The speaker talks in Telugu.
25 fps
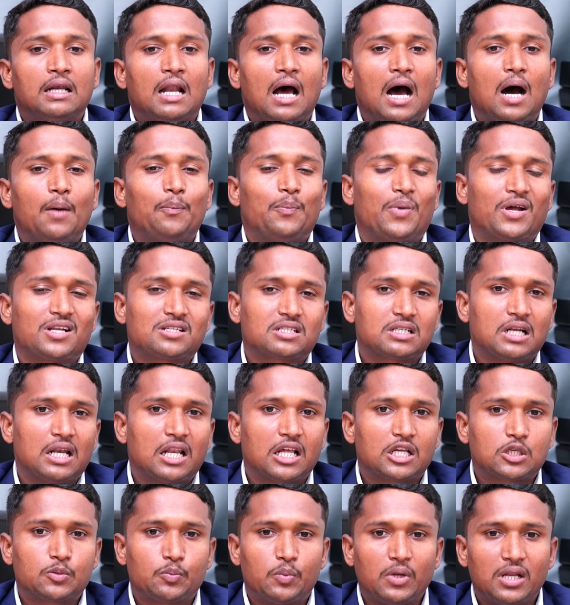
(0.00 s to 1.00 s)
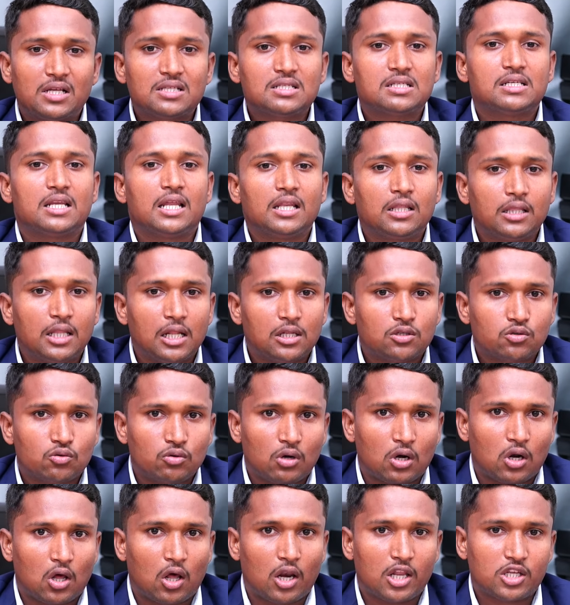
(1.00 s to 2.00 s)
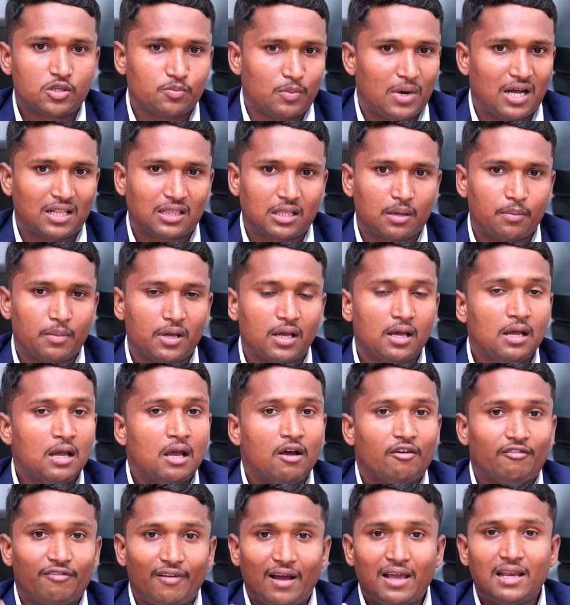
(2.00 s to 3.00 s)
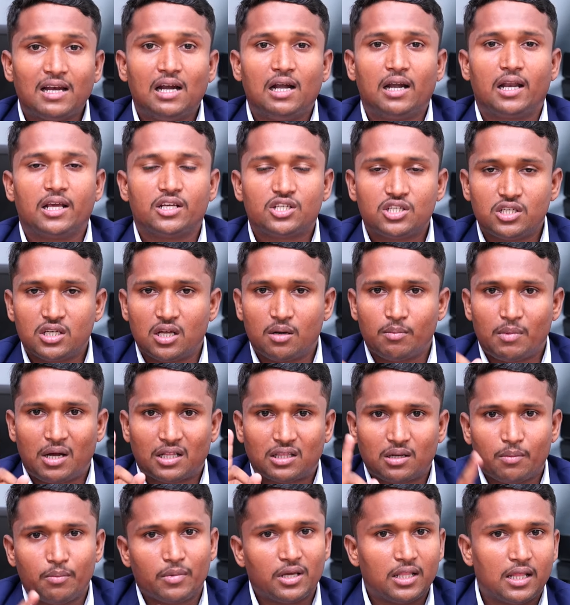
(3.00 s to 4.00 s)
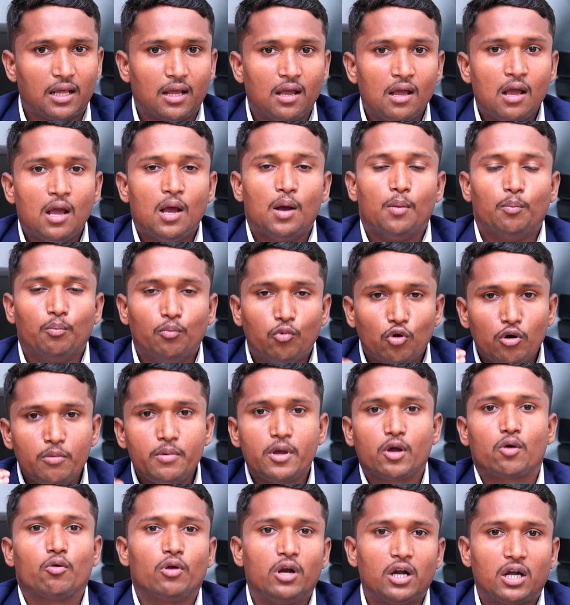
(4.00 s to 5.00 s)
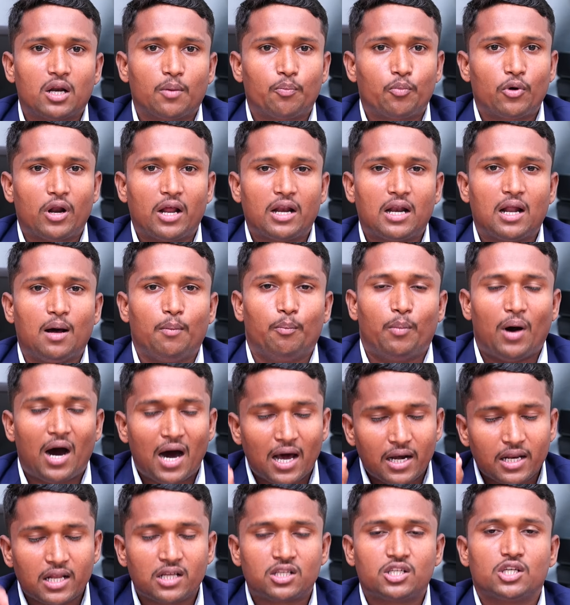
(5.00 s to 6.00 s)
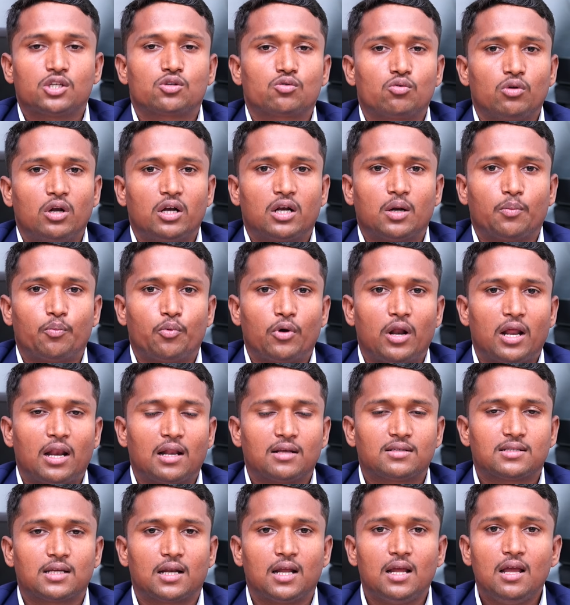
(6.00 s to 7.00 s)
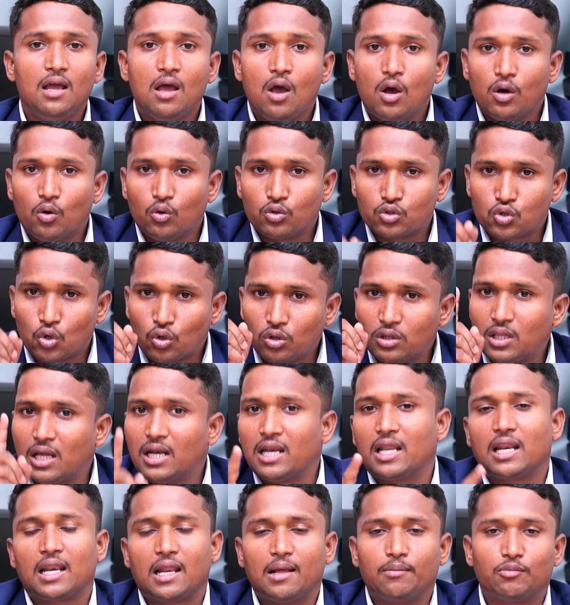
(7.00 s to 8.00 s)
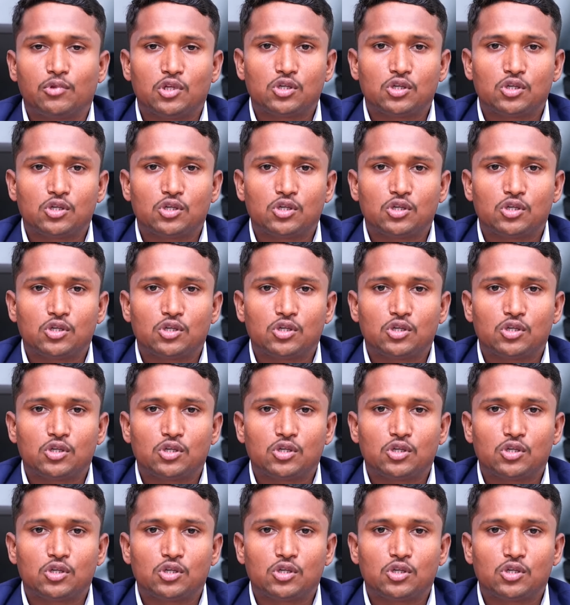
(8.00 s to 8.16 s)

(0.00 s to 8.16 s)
నా పర్సనల్ ఎక్స్పీరియన్స్ నేను తెలుసుకున్న నాలెడ్జ్ మాత్రమే ఫైనల్ డెసిజన్ మాత్రం ఇదే భూమి కొనేటప్పుడైనా భార్య చేసుకునేటప్పుడైనా సరే సొంత నిర్ణయం